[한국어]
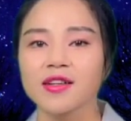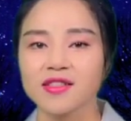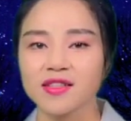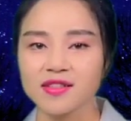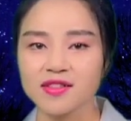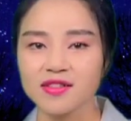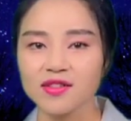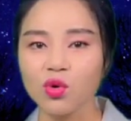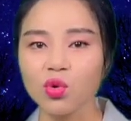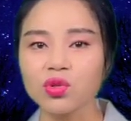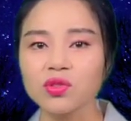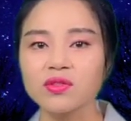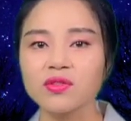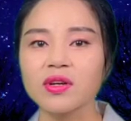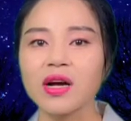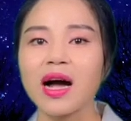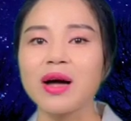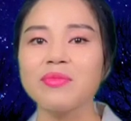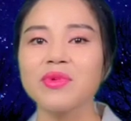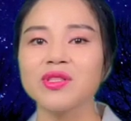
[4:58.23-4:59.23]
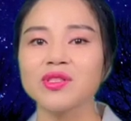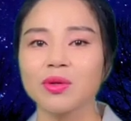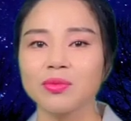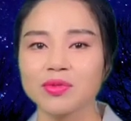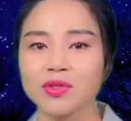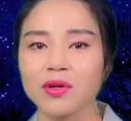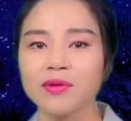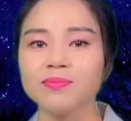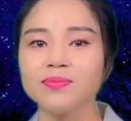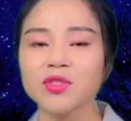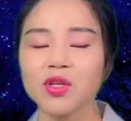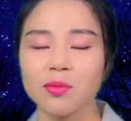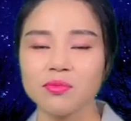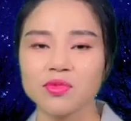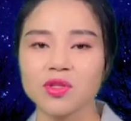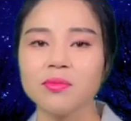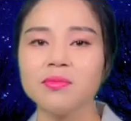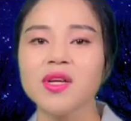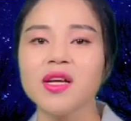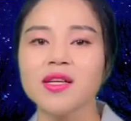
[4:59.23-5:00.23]
그래서 그곳으로 가면서부터는
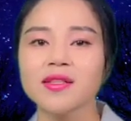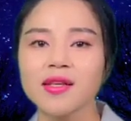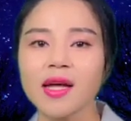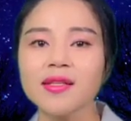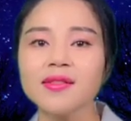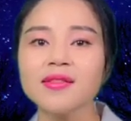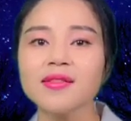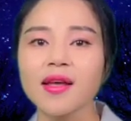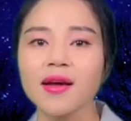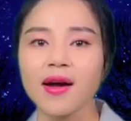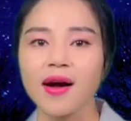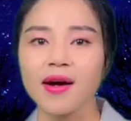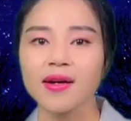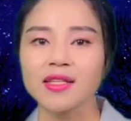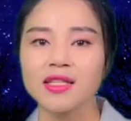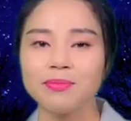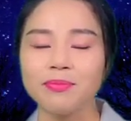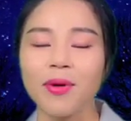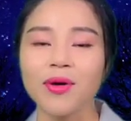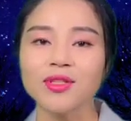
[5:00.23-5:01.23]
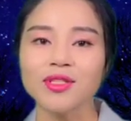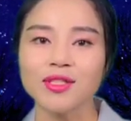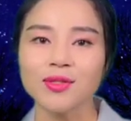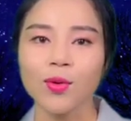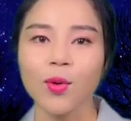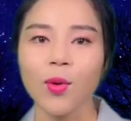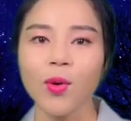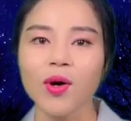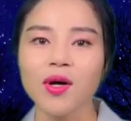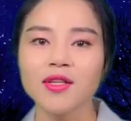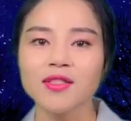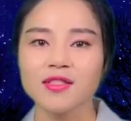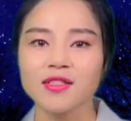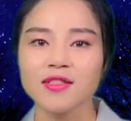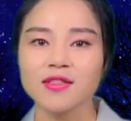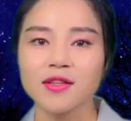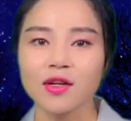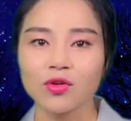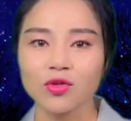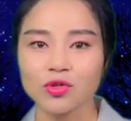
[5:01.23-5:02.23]
점점 산세가 깊어지고
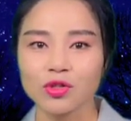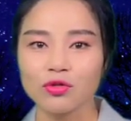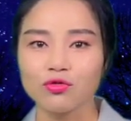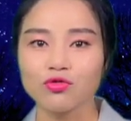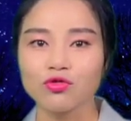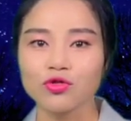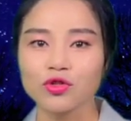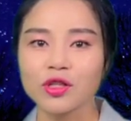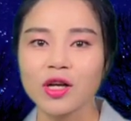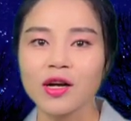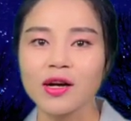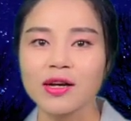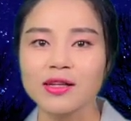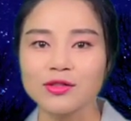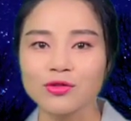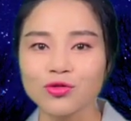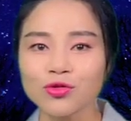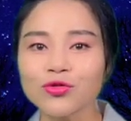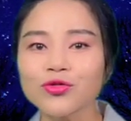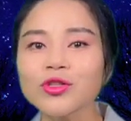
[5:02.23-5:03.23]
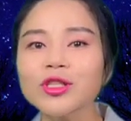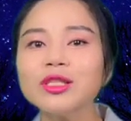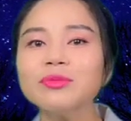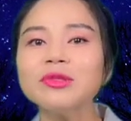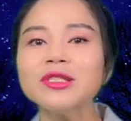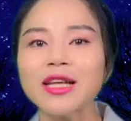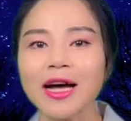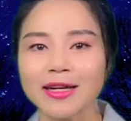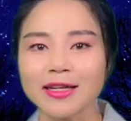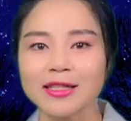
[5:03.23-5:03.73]
진짜로 이제 울창한 수림은